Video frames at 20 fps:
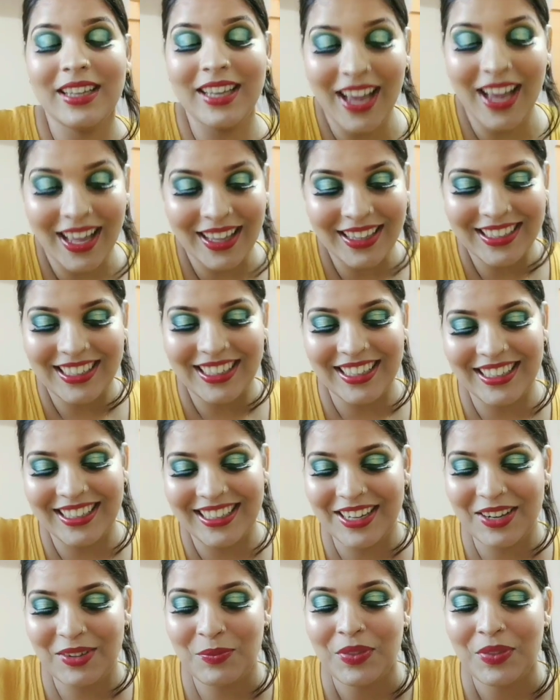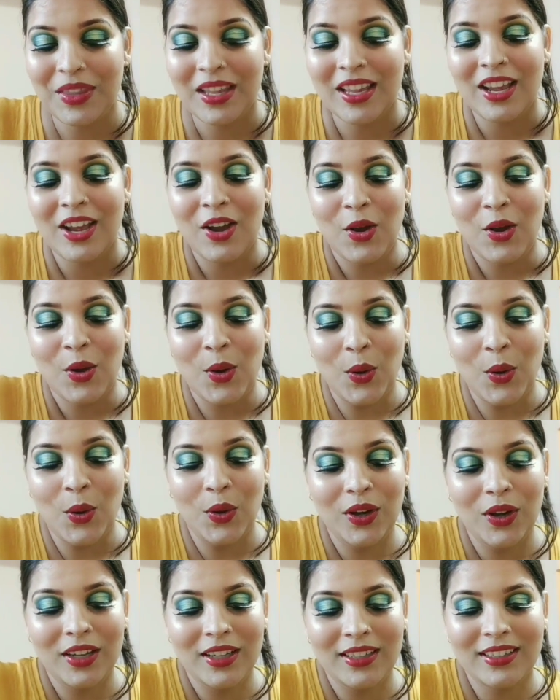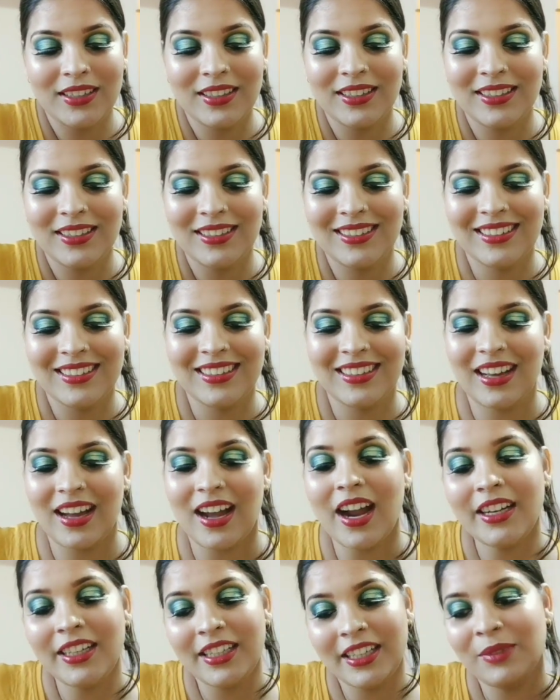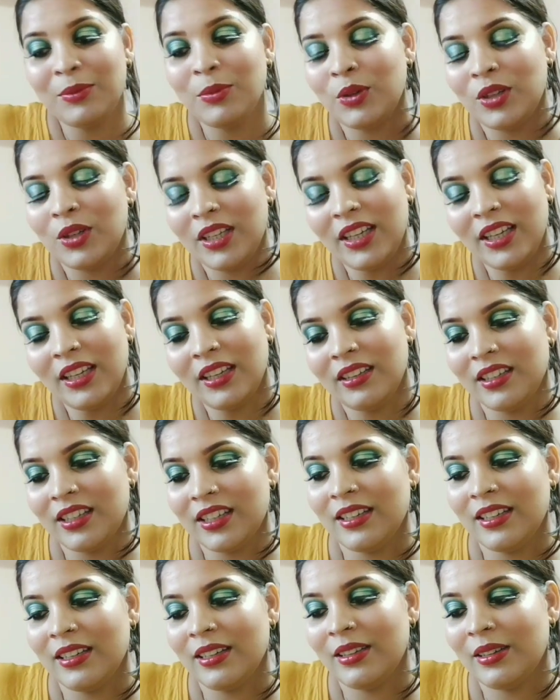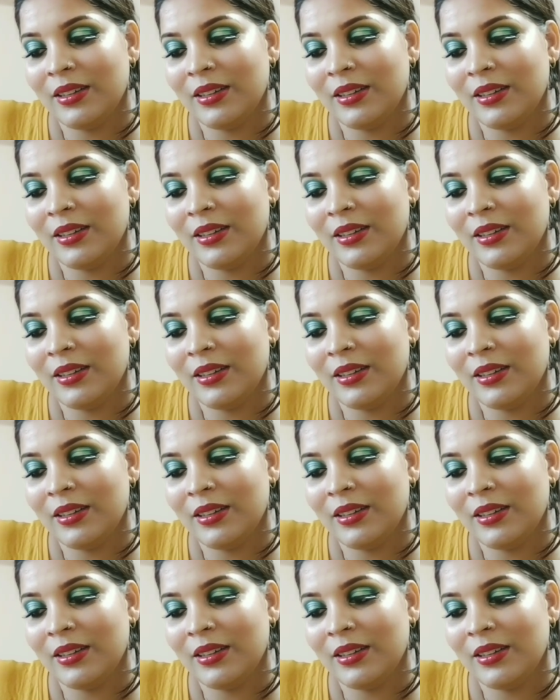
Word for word: याद नहीं है और आंटी बोली कि